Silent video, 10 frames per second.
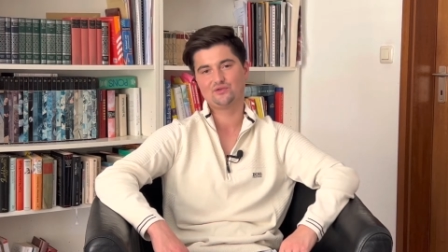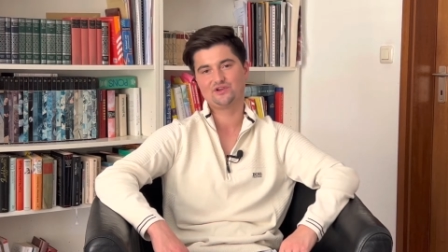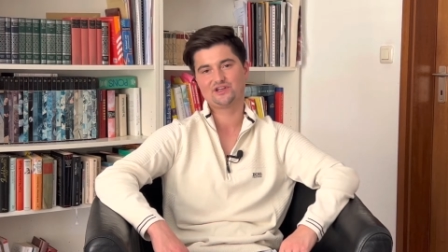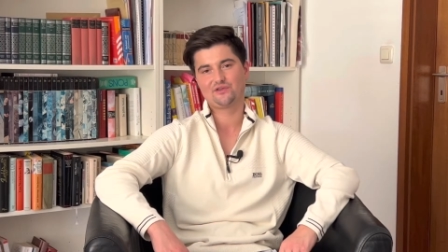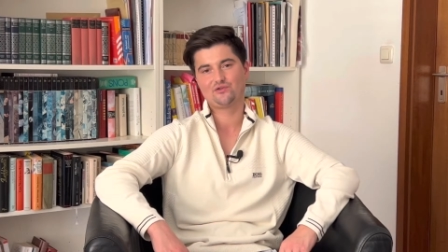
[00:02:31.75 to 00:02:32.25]
wenn
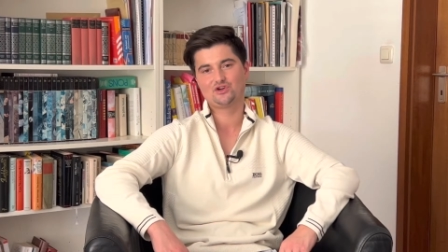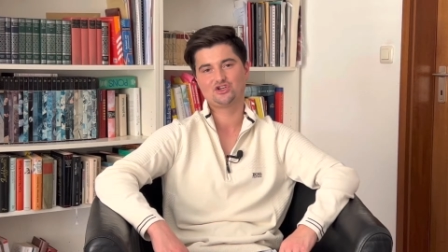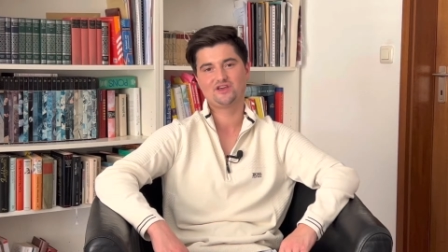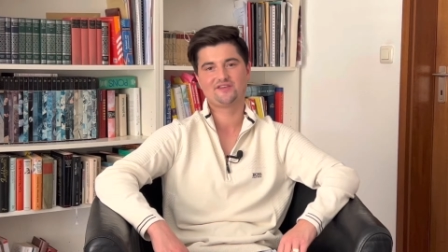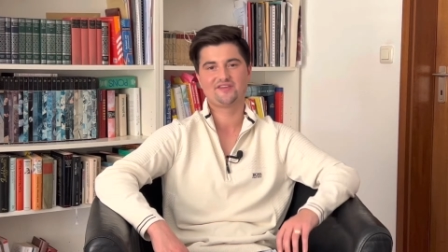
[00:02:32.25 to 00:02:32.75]
du dich dazu
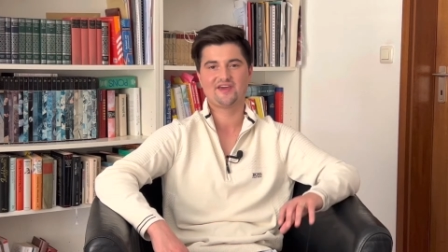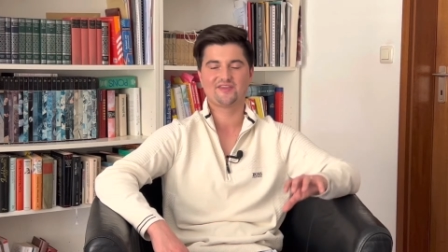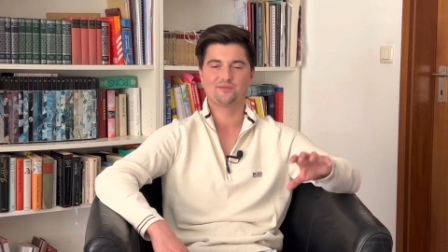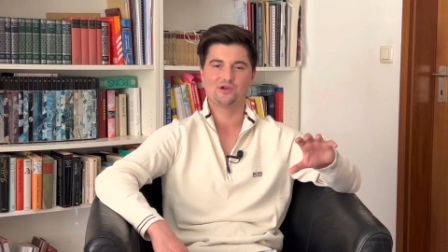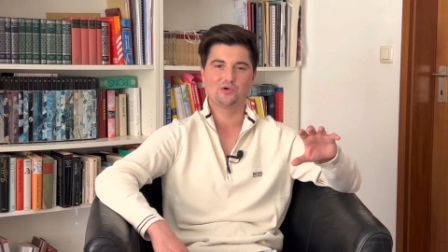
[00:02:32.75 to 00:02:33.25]
entschließt, das
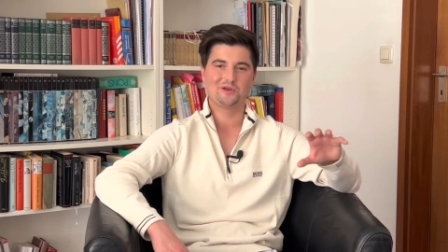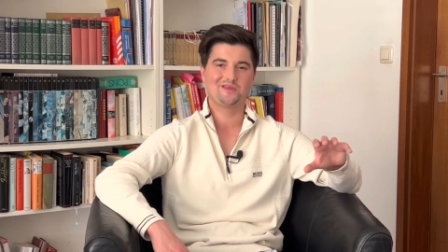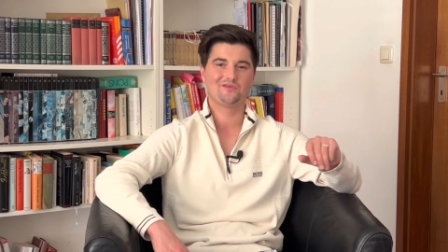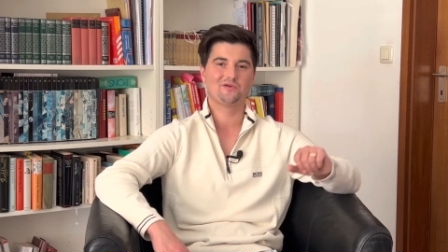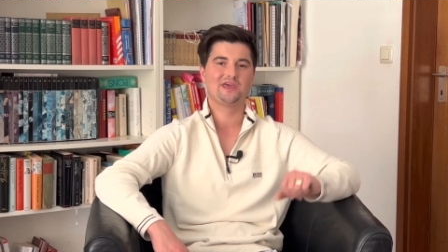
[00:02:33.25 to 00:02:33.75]
erste Mal
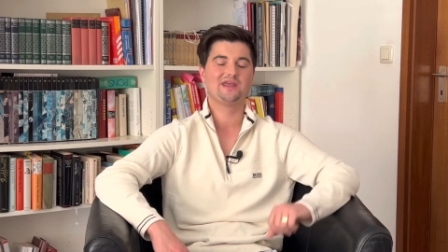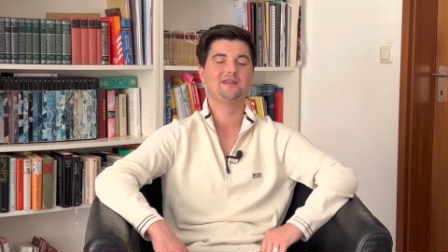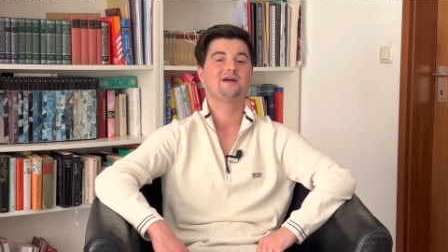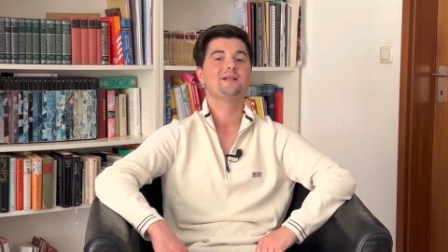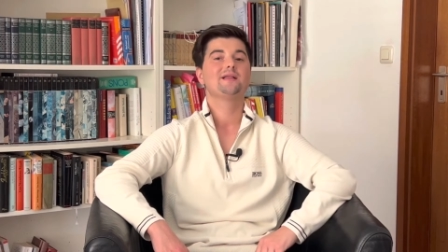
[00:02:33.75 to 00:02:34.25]
dorthin zu
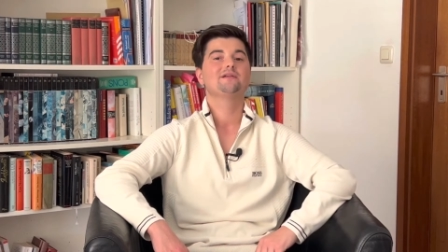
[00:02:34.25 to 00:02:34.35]
gehen.